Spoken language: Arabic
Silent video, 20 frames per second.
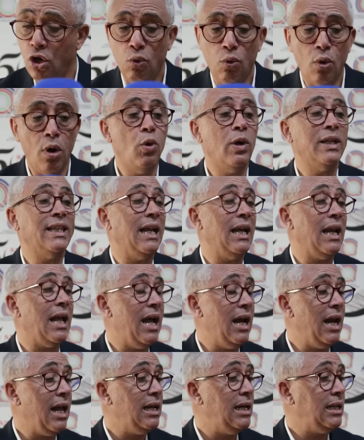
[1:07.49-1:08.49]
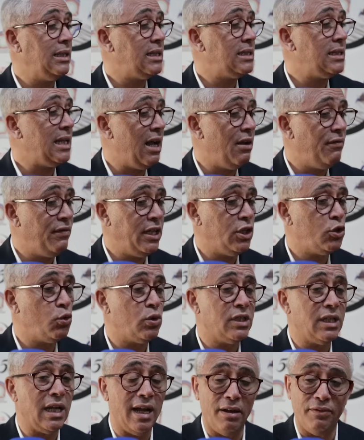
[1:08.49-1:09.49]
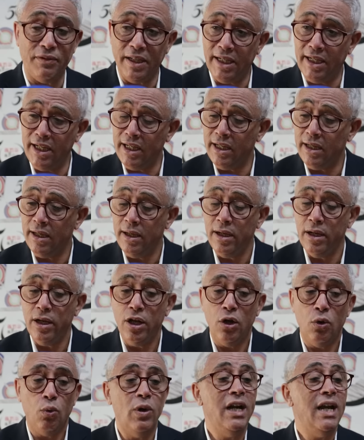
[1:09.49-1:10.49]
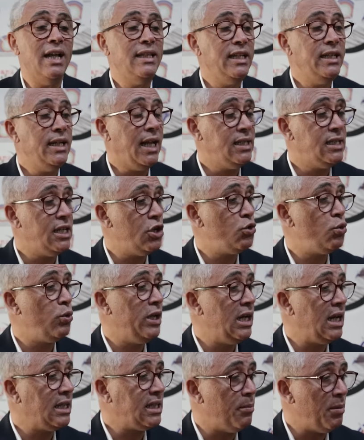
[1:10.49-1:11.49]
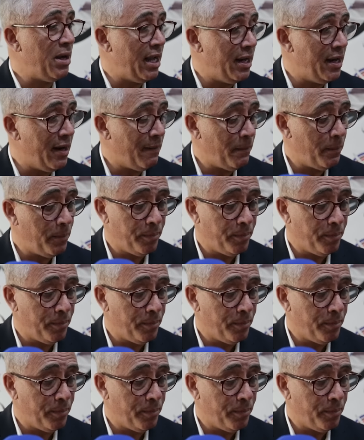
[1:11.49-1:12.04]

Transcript: ووضع القلق لدى الصحفيات والصحفيين والذي يحتاج إلى طمأنة